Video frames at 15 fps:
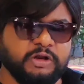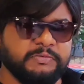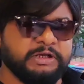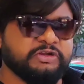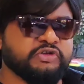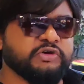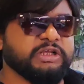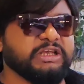शॉर्मे
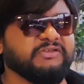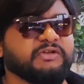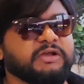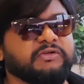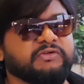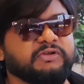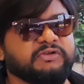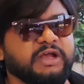का जो टेस्ट
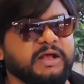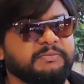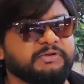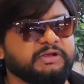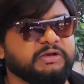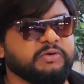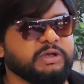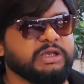है उसके हिसाब
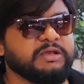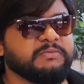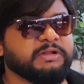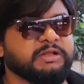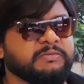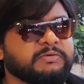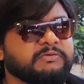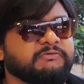से कोई
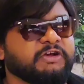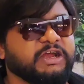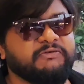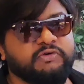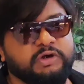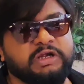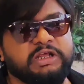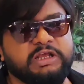मतलब
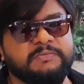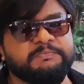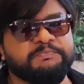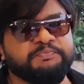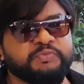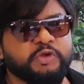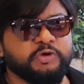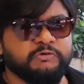फाइव ट्वेंटी
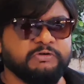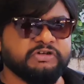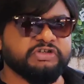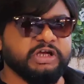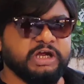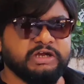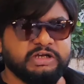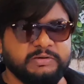ओवर
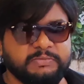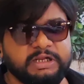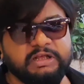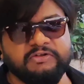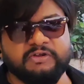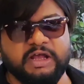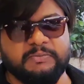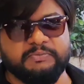चार्ज है
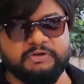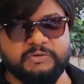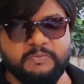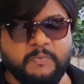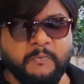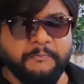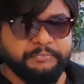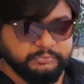मेरे हिसाब
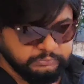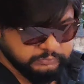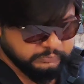से